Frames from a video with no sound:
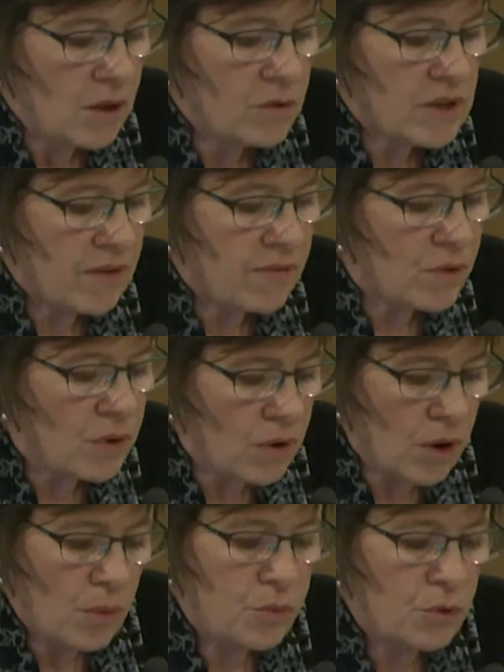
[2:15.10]
Nous avons,
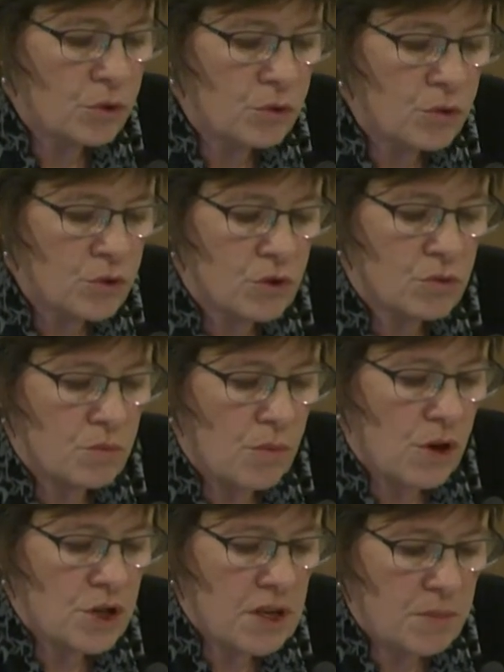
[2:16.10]
pour tous,
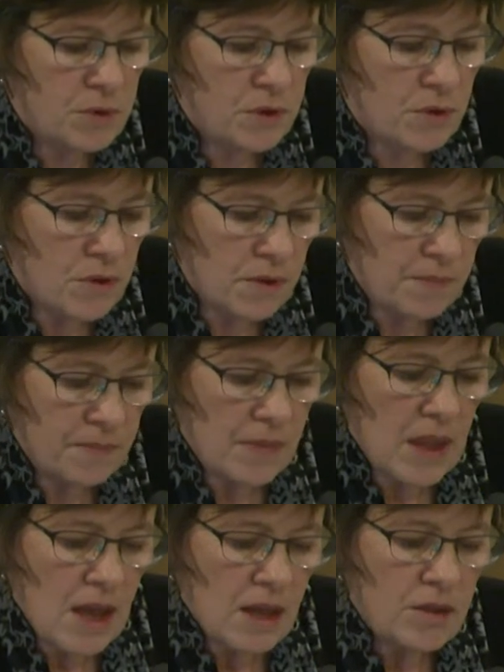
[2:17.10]
mangé bio,
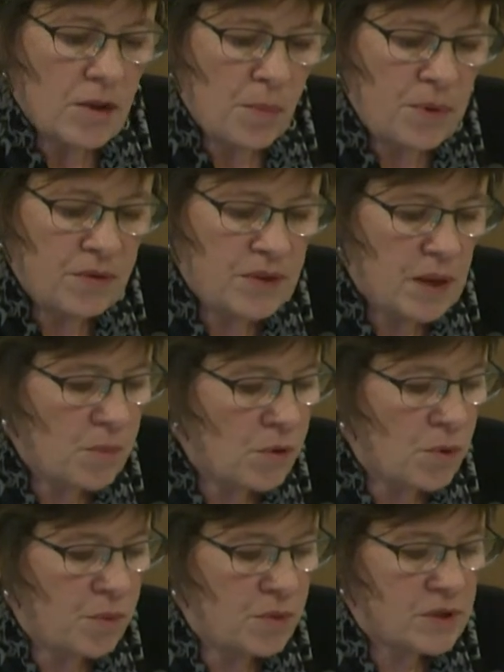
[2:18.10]
d'amplifier
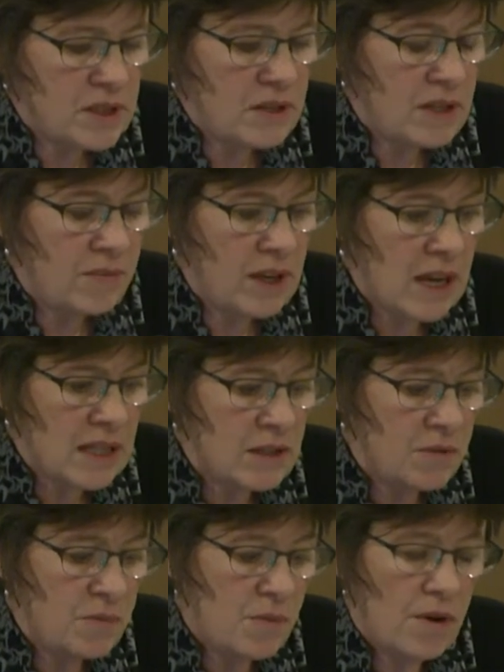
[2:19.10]
beaucoup plus
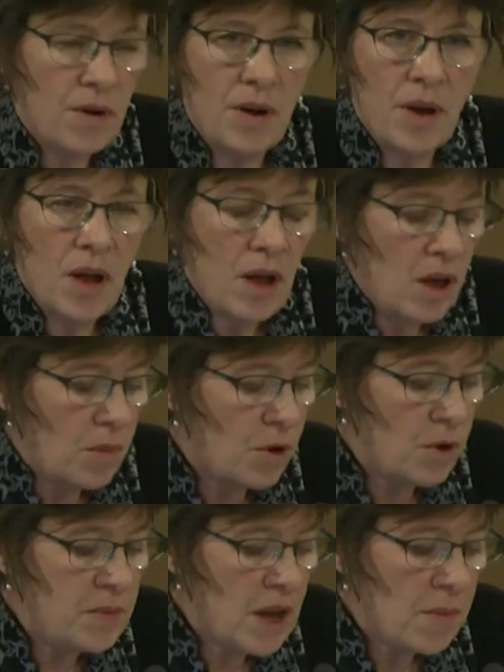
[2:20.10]
significativement,
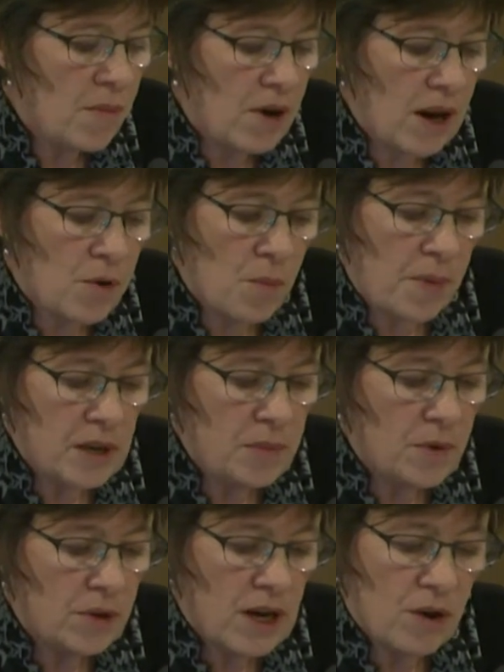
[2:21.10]
premièrement,
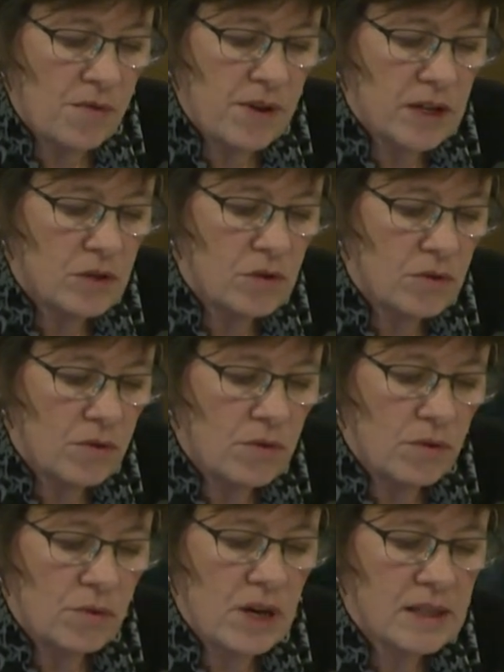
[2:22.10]
l'accompagnement de la
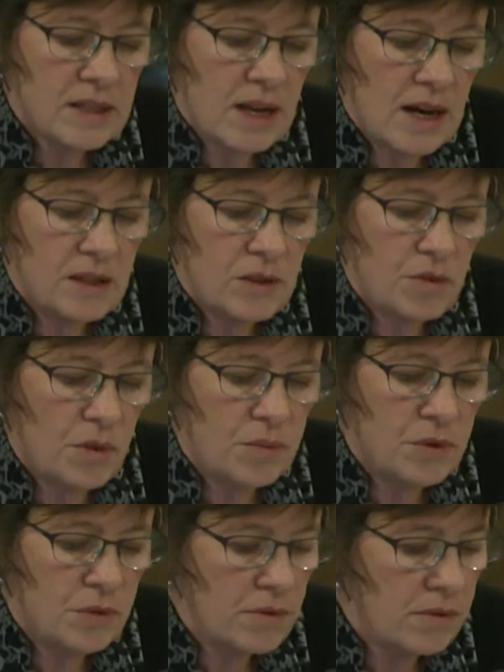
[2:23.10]
conversion ou de l'installation en
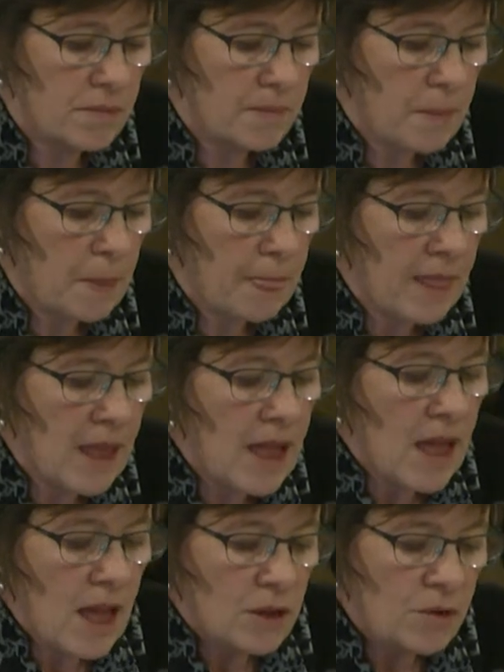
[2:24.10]
bio,
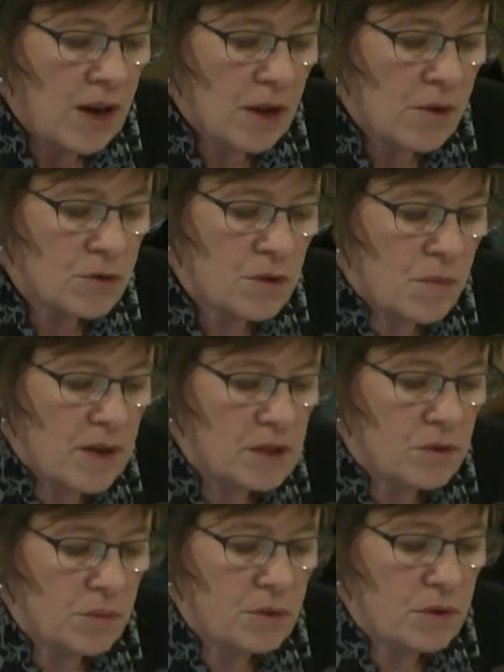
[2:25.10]
de la
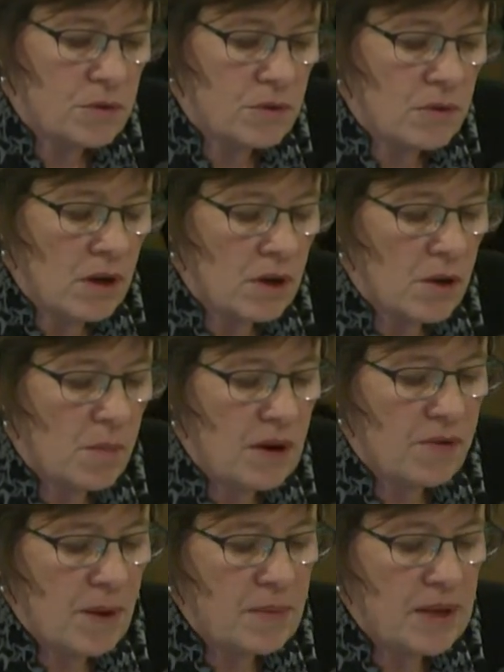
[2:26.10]
consommation bio, comme
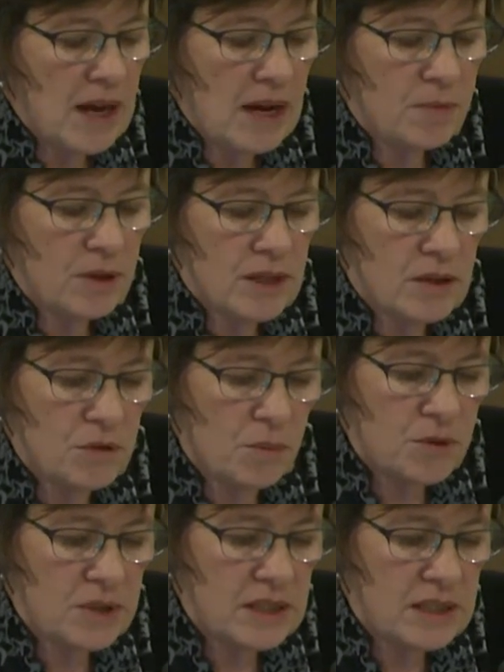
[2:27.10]
les familles alimentation
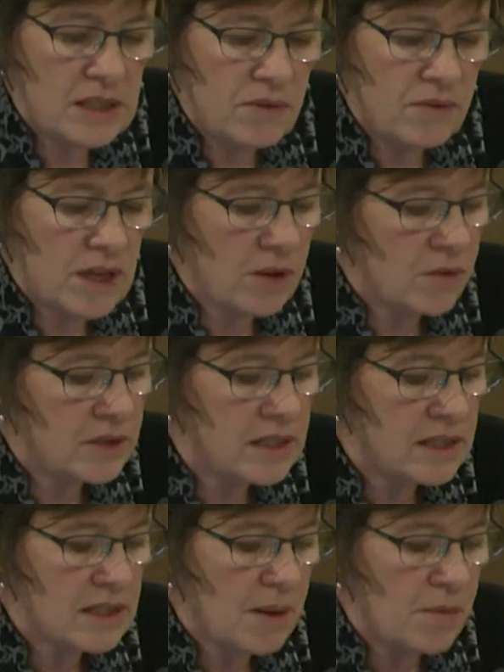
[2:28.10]
positive, qui
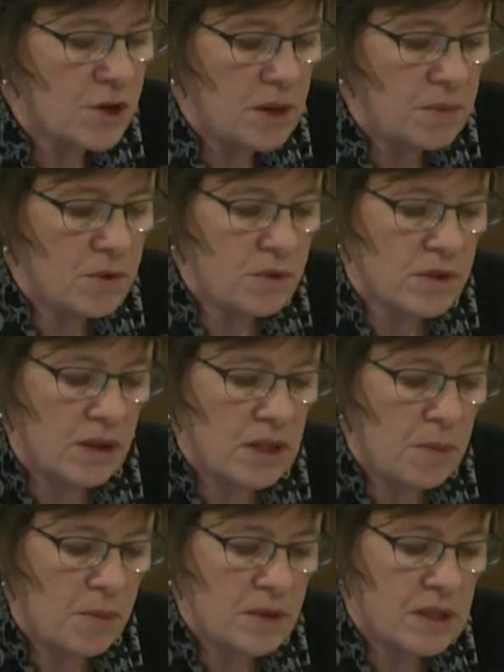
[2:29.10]
consiste à manger bio sans
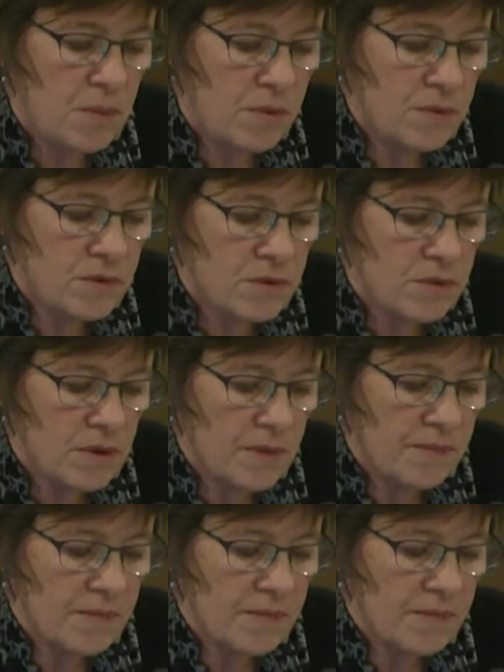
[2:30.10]
dépenser plus,